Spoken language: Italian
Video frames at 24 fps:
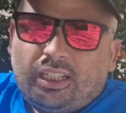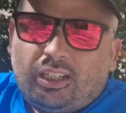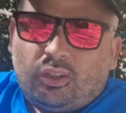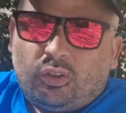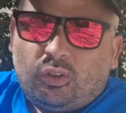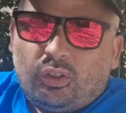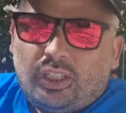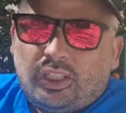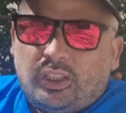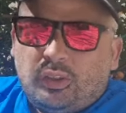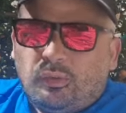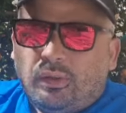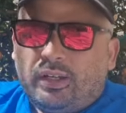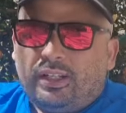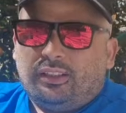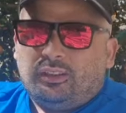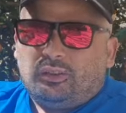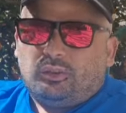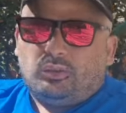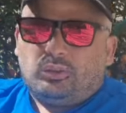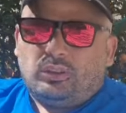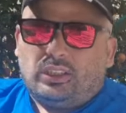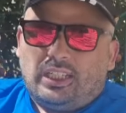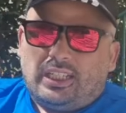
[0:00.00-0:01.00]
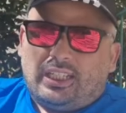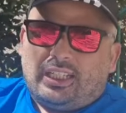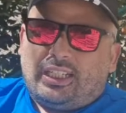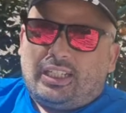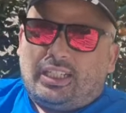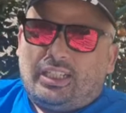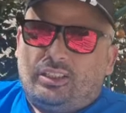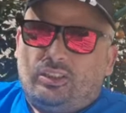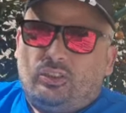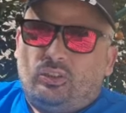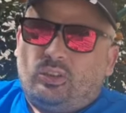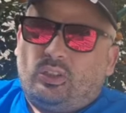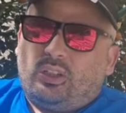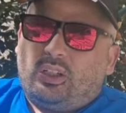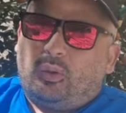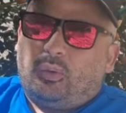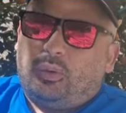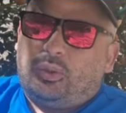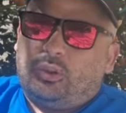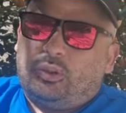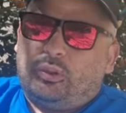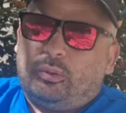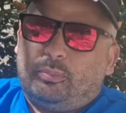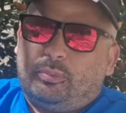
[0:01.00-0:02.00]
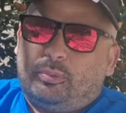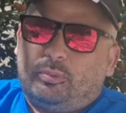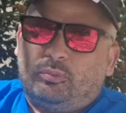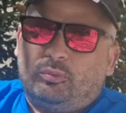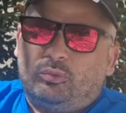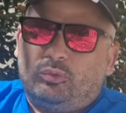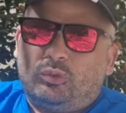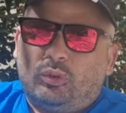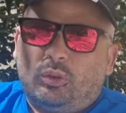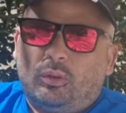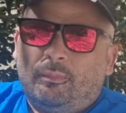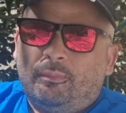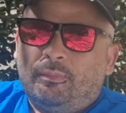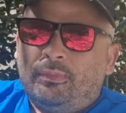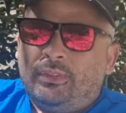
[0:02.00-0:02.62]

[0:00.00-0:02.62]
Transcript: con la Juventus e credo a questo punto